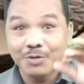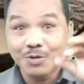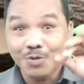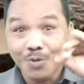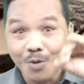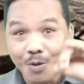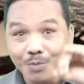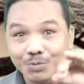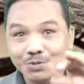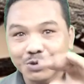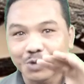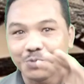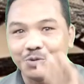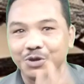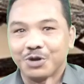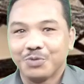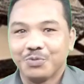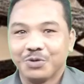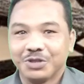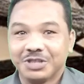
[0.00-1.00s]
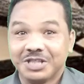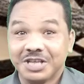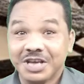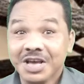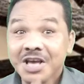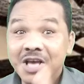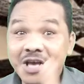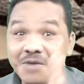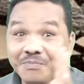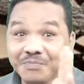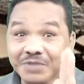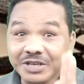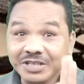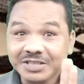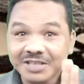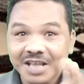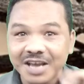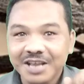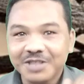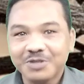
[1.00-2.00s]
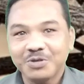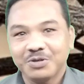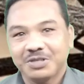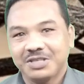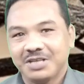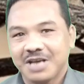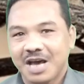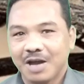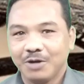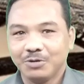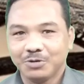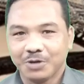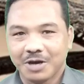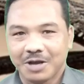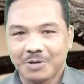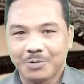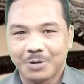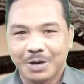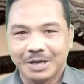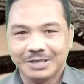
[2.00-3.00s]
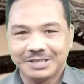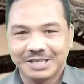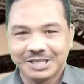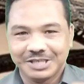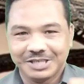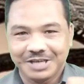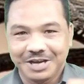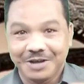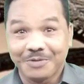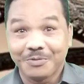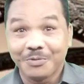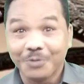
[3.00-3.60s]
আমি কম সময়ের মধ্যে বিস্তারিত আলোচনা করার চেষ্টা